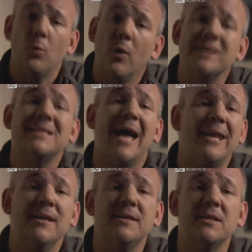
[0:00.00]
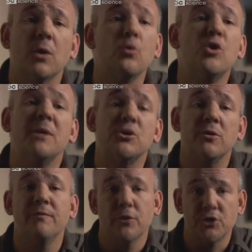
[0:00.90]
Era la versione rudimentale
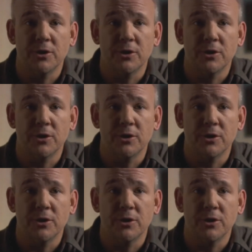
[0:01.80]
di quello